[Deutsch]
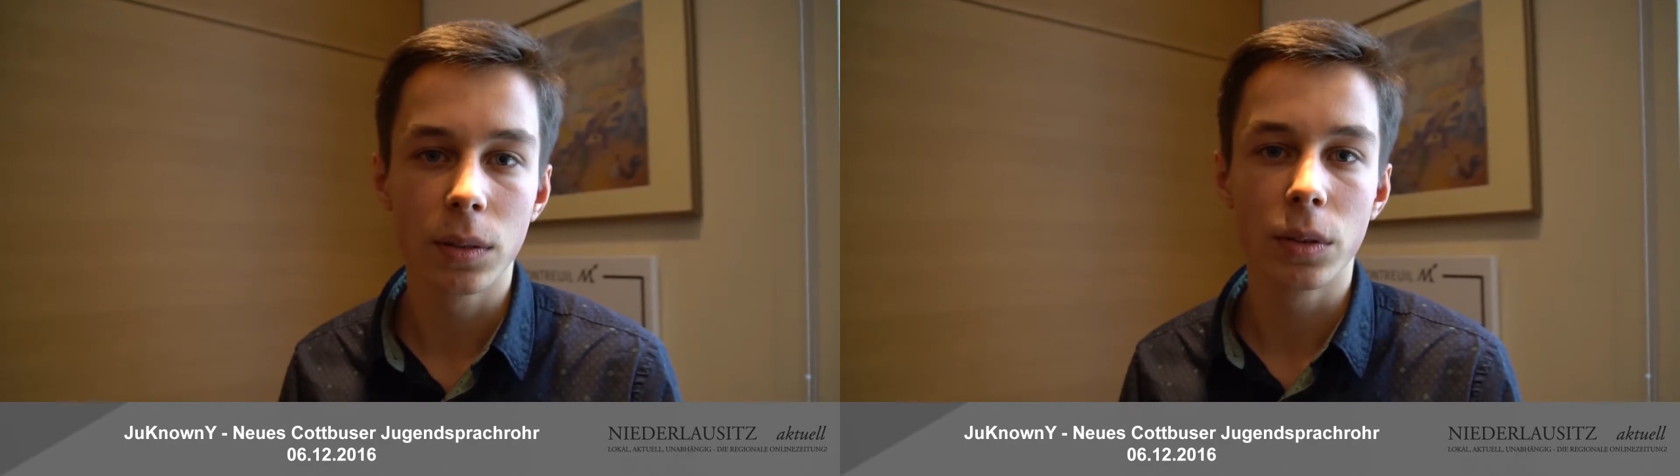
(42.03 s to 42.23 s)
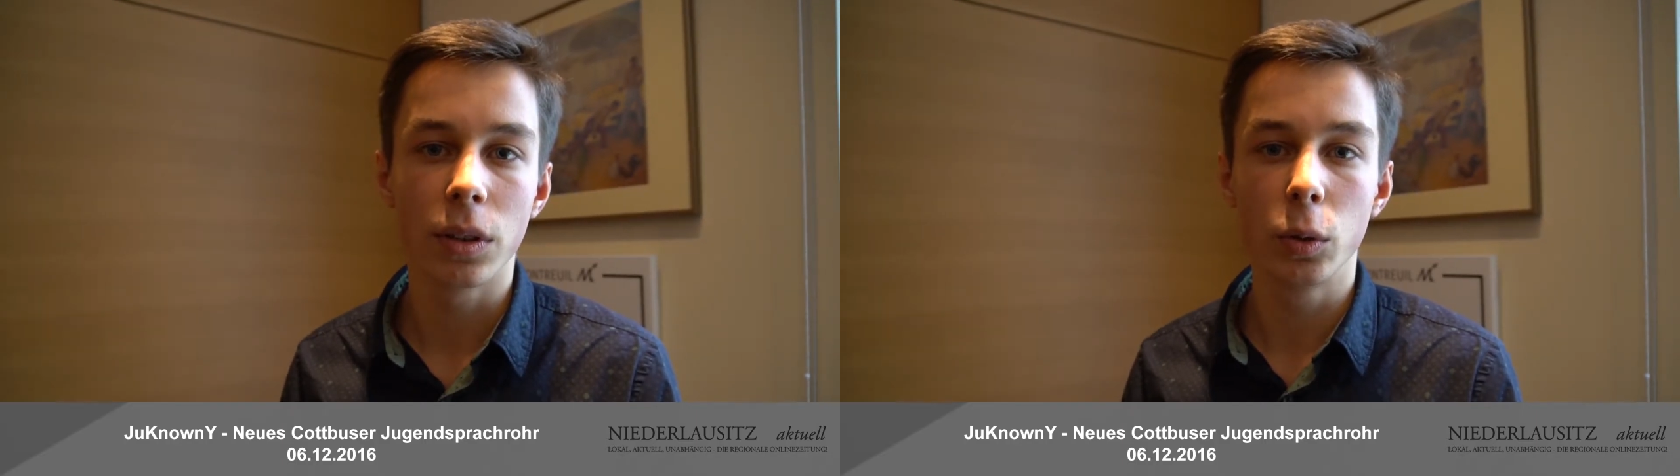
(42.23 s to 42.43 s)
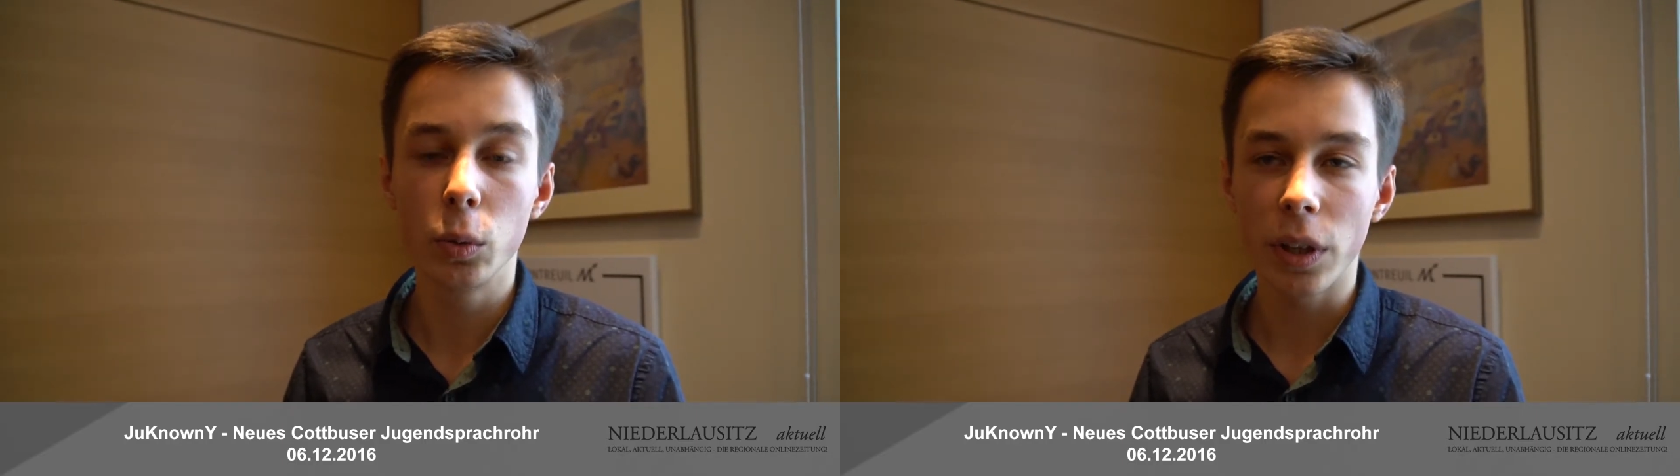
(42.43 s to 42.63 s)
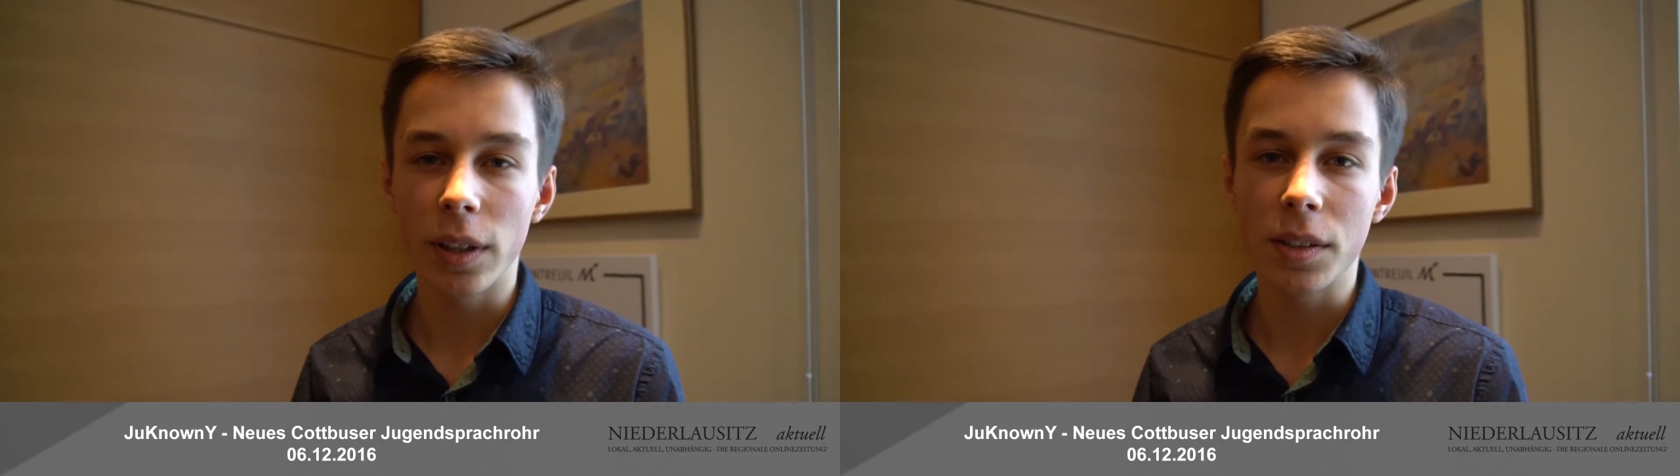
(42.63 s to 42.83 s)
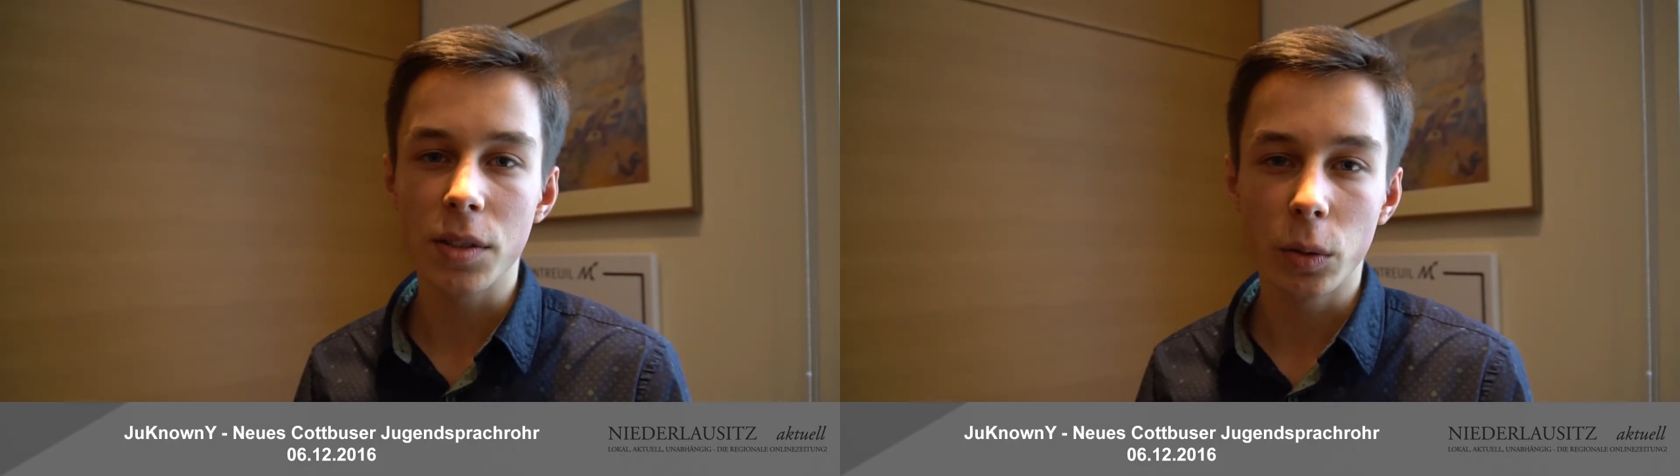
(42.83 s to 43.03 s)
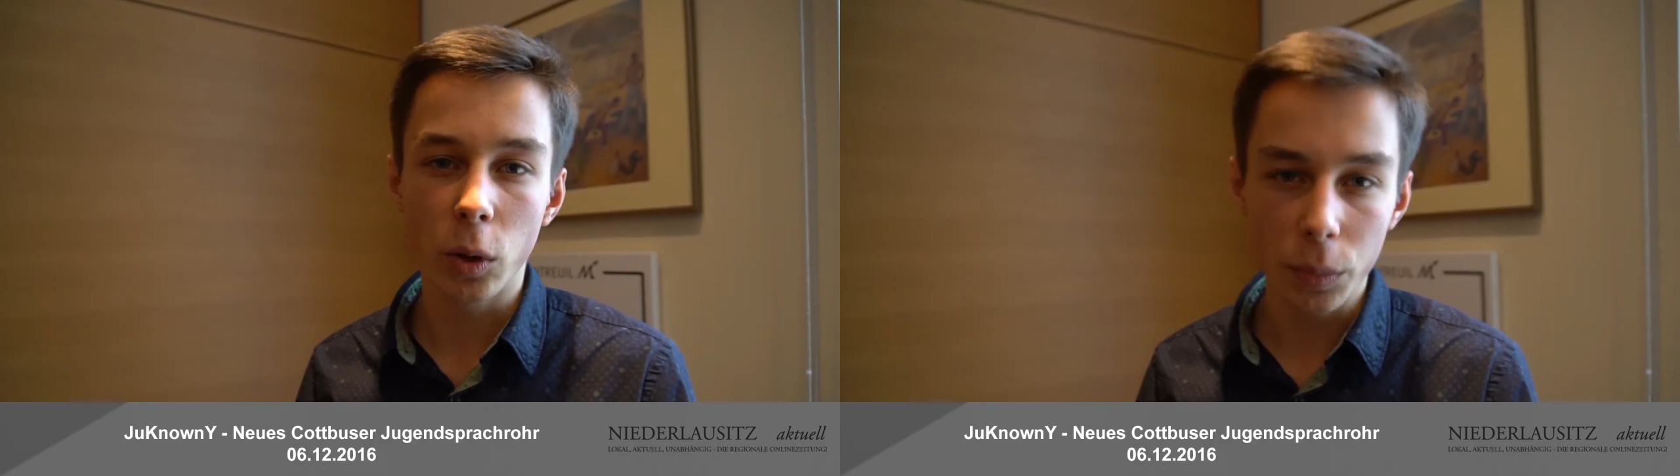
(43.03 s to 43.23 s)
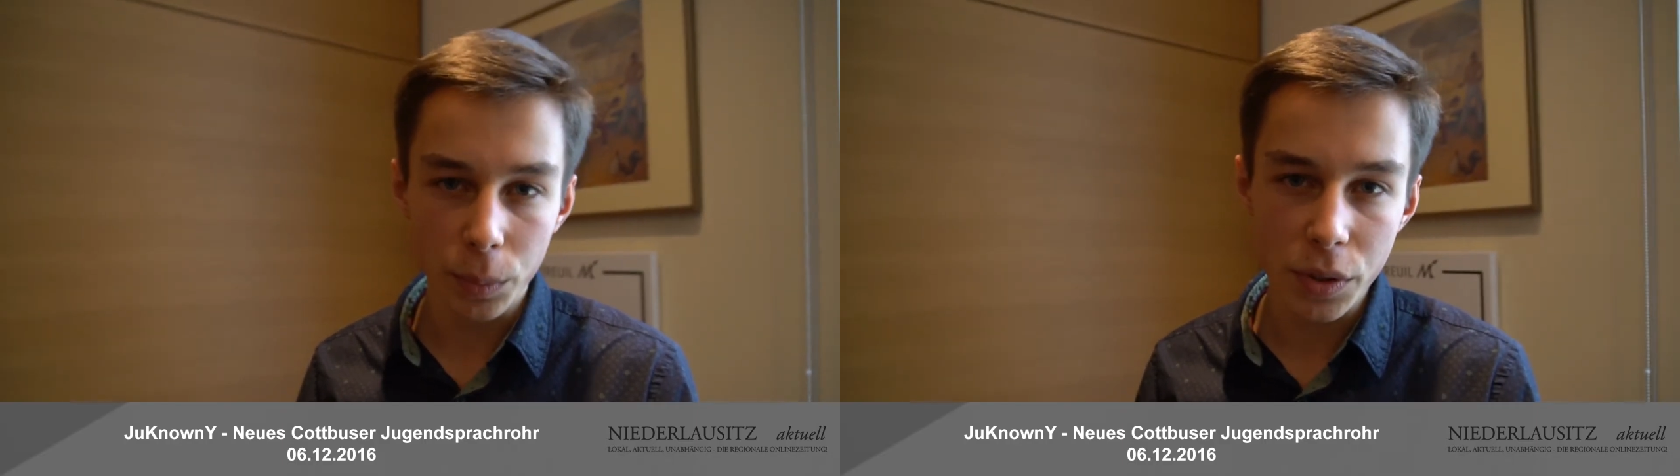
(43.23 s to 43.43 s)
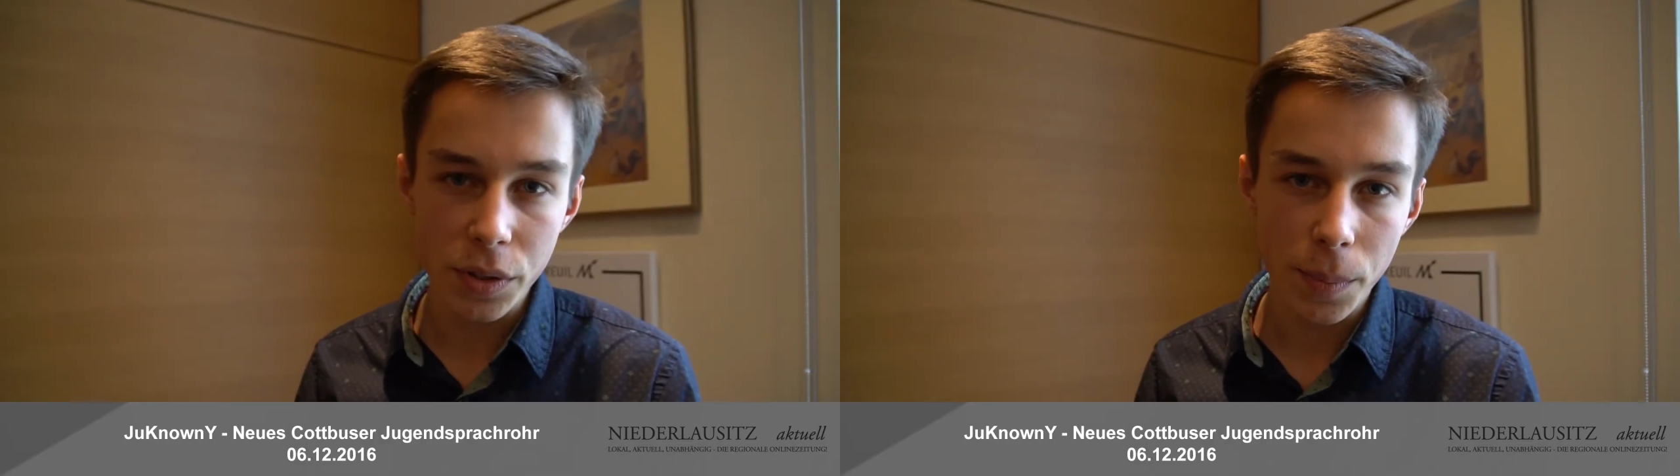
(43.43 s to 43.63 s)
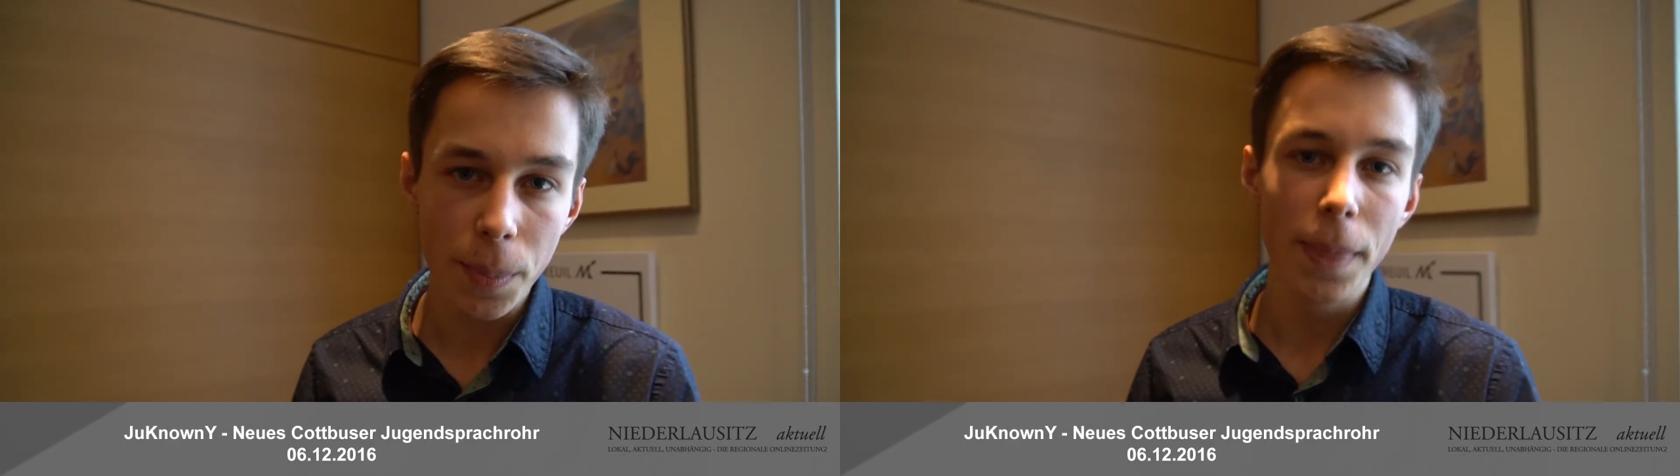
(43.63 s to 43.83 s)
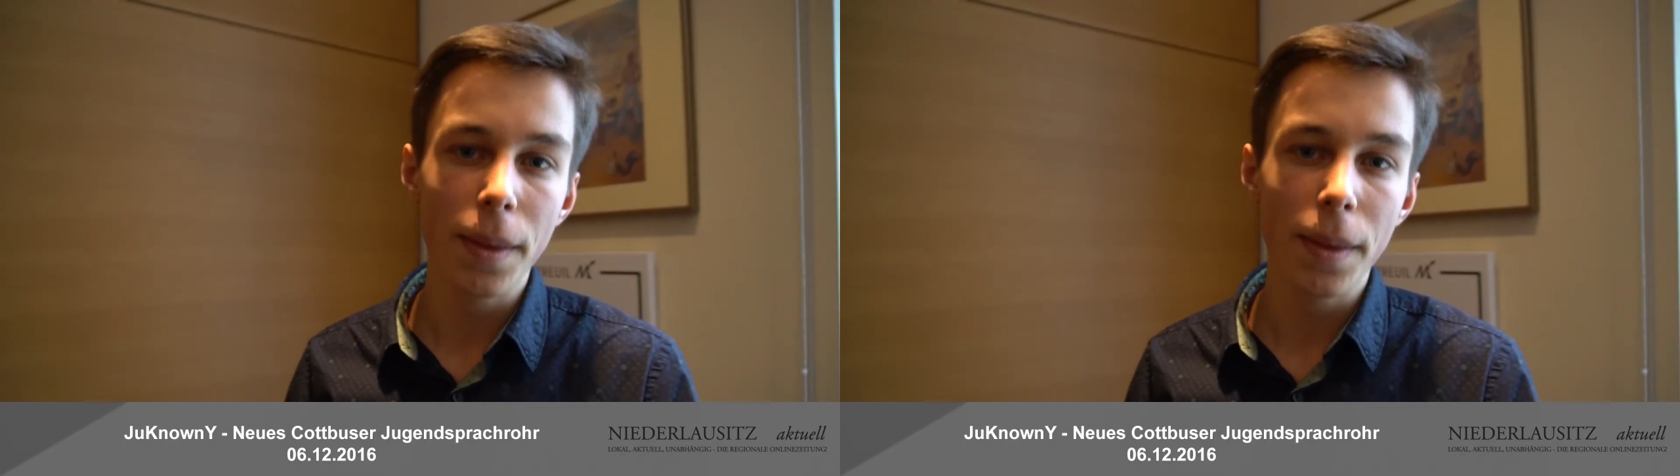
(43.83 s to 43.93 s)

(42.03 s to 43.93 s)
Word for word: unter Jugendredaktion Cottbus